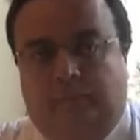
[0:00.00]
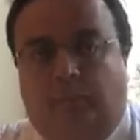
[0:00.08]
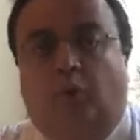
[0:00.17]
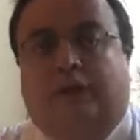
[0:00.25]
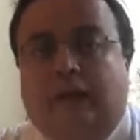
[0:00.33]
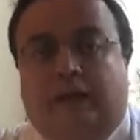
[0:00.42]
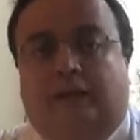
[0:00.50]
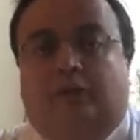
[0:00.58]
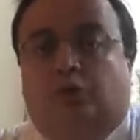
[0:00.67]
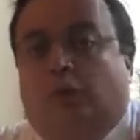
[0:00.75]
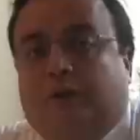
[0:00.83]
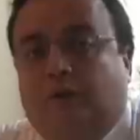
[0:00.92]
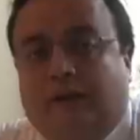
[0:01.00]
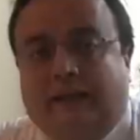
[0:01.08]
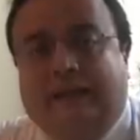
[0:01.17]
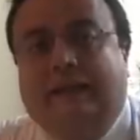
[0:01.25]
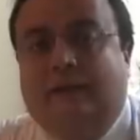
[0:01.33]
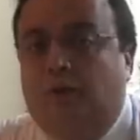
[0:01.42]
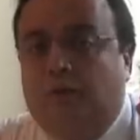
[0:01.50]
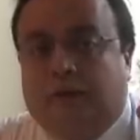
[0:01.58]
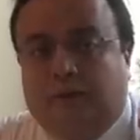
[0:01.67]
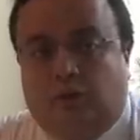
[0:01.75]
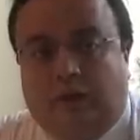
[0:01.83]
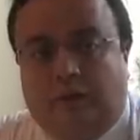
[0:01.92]
¿Por qué? Yo cuando elegí
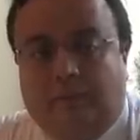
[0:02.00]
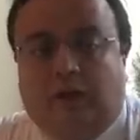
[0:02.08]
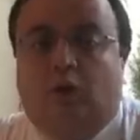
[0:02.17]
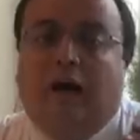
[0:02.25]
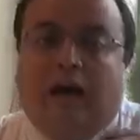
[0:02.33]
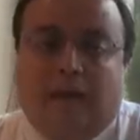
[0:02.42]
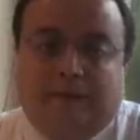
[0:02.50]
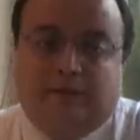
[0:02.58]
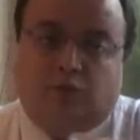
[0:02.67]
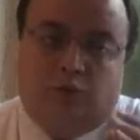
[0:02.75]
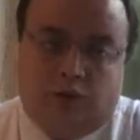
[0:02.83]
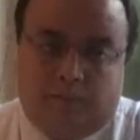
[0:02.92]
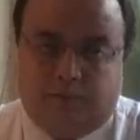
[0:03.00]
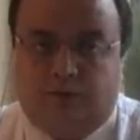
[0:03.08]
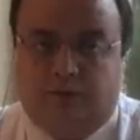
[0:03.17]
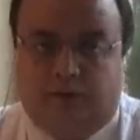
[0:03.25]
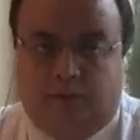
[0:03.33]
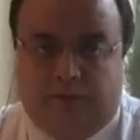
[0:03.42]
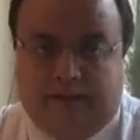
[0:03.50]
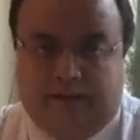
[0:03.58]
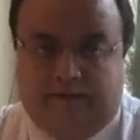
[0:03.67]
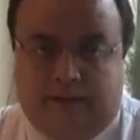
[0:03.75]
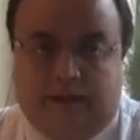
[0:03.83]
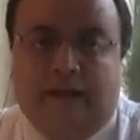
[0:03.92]
endeudarme con el banco jamás tuve la opción de,
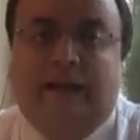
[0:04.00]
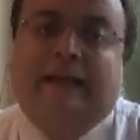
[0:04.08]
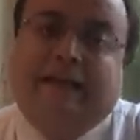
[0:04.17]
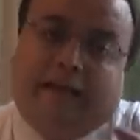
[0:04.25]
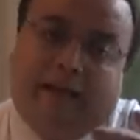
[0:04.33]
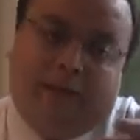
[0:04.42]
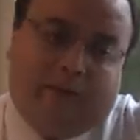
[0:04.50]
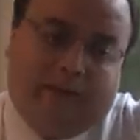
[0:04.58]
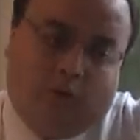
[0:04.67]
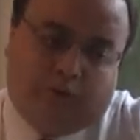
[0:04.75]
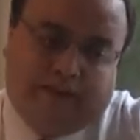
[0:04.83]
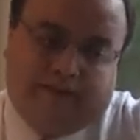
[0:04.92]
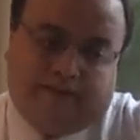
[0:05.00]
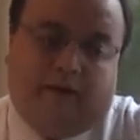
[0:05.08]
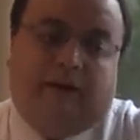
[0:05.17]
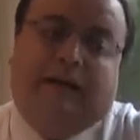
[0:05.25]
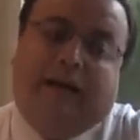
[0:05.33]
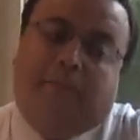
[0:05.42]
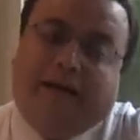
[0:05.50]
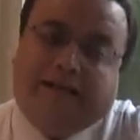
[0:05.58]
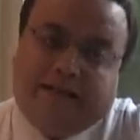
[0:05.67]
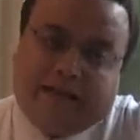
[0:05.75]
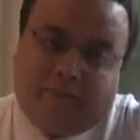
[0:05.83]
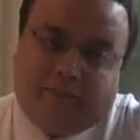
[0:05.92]
decir que utilizaba la
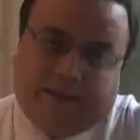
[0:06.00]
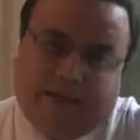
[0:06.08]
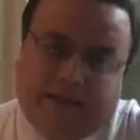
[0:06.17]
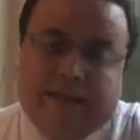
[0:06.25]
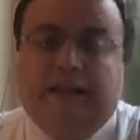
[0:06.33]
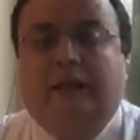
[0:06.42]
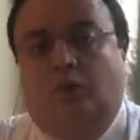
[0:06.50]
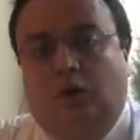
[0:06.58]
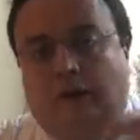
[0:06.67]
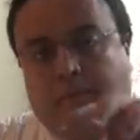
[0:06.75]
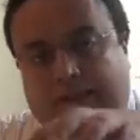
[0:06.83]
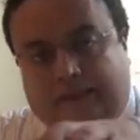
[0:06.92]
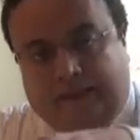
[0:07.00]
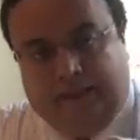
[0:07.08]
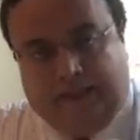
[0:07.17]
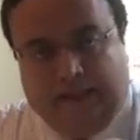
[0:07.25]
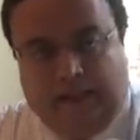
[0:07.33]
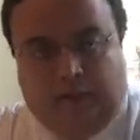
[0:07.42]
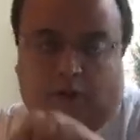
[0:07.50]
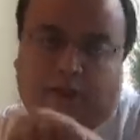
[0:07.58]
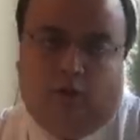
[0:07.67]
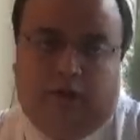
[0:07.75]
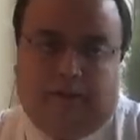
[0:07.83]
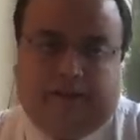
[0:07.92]
parte de capital y no la parte, y, la,
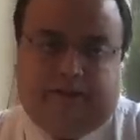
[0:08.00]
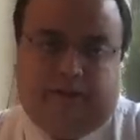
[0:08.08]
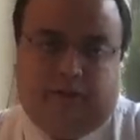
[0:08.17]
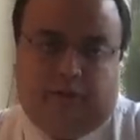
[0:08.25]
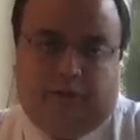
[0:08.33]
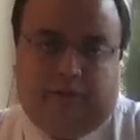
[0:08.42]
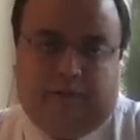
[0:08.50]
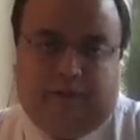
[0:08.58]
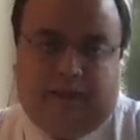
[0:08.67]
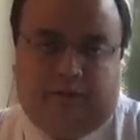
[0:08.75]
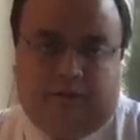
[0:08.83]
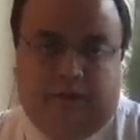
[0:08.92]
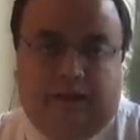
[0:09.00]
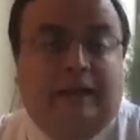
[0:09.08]
y no la parte de endeudamiento.